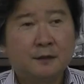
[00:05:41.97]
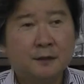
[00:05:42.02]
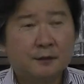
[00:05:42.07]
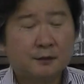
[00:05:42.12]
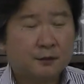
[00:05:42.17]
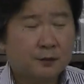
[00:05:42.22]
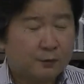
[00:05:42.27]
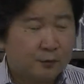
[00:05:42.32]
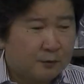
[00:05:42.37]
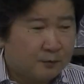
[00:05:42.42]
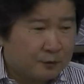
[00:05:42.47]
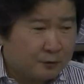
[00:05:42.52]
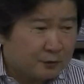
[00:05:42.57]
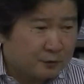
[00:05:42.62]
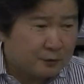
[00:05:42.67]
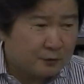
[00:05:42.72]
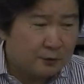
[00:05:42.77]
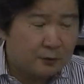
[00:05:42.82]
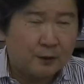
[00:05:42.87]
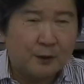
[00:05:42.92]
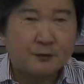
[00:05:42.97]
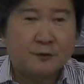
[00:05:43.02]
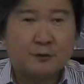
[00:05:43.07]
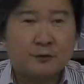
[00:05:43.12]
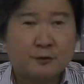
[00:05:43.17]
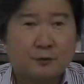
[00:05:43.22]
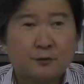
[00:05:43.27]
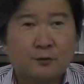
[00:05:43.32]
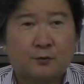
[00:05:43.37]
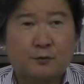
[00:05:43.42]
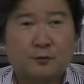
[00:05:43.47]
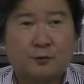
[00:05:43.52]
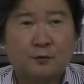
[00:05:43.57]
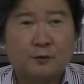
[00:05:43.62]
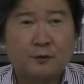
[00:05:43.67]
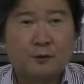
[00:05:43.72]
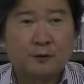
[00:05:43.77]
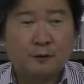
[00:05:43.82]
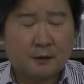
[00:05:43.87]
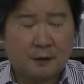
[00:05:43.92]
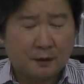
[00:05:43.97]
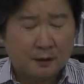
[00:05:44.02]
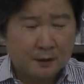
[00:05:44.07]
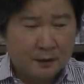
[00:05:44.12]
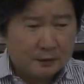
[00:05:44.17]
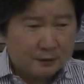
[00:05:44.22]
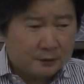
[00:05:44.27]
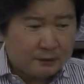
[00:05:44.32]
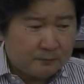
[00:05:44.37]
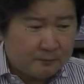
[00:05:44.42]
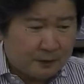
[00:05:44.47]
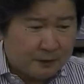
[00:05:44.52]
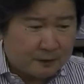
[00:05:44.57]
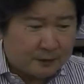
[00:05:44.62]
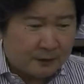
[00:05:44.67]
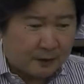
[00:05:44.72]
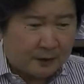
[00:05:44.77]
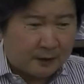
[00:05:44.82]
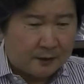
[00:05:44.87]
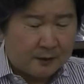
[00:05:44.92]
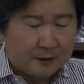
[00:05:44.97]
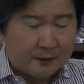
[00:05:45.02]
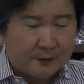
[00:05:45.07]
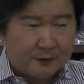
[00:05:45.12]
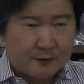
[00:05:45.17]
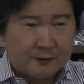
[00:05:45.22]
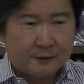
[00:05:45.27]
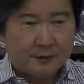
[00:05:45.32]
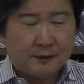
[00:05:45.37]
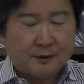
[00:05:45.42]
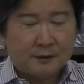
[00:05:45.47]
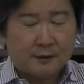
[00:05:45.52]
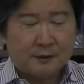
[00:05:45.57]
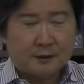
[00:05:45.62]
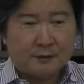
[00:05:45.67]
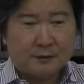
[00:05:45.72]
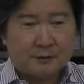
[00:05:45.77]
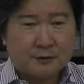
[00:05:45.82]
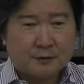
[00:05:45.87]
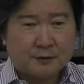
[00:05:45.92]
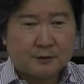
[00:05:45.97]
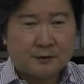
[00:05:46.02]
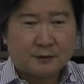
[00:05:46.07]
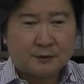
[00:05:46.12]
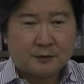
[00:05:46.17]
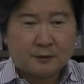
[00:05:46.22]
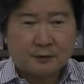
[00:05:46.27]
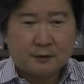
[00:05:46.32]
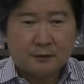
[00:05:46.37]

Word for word: で, でこれも一つのノウハウですよってことだから、つまりさ、ねね、要するに、